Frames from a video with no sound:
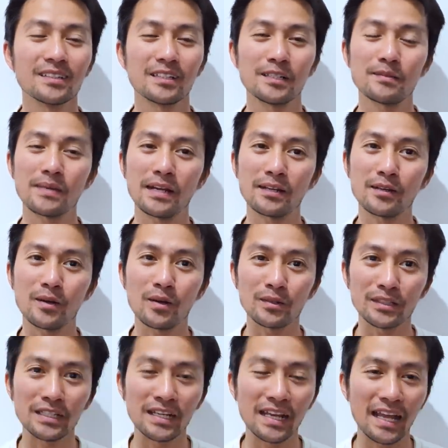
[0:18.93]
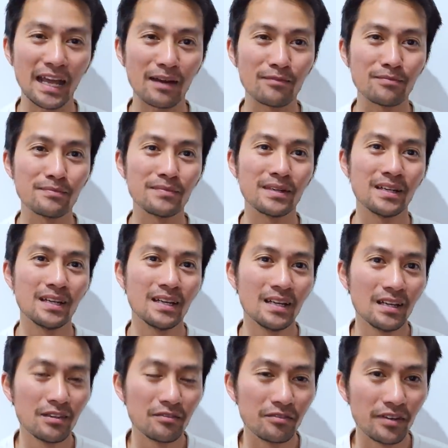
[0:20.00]
các bạn còn đi làm
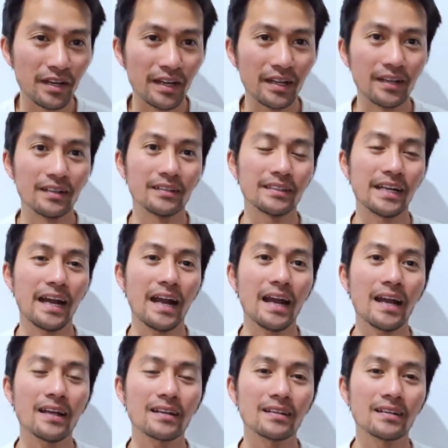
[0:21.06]
về cá,